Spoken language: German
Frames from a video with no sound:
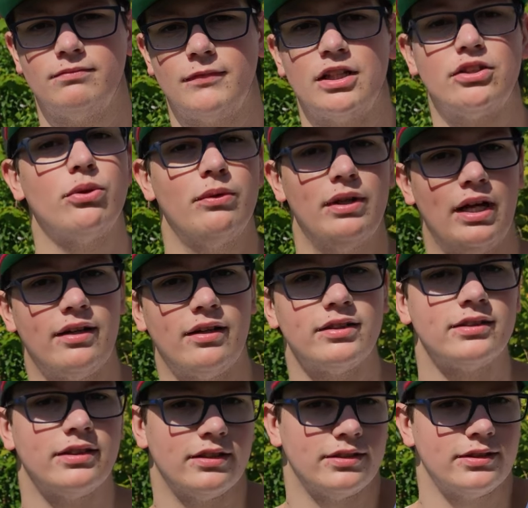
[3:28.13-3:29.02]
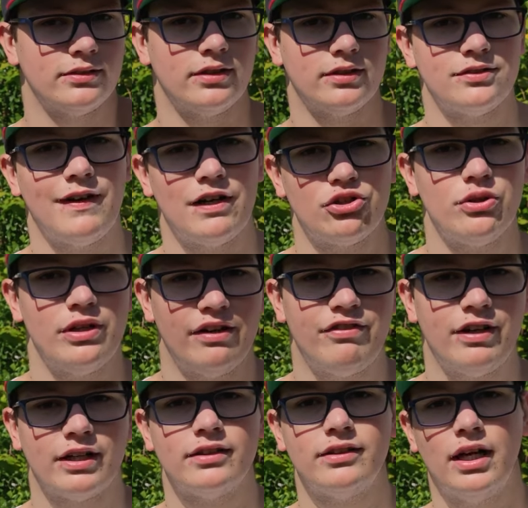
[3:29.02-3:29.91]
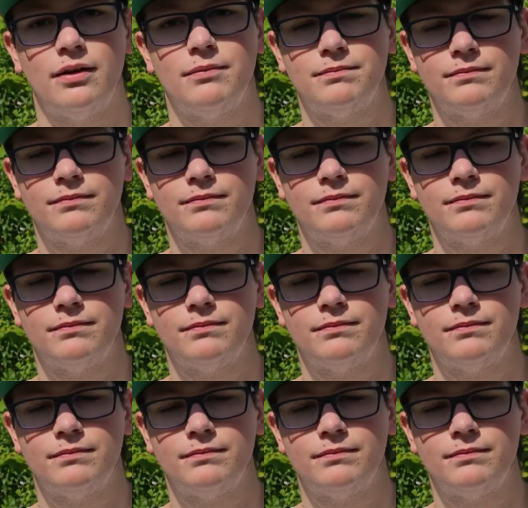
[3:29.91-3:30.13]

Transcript: Achso, ja, das, das, das war schon der Fakt, ja.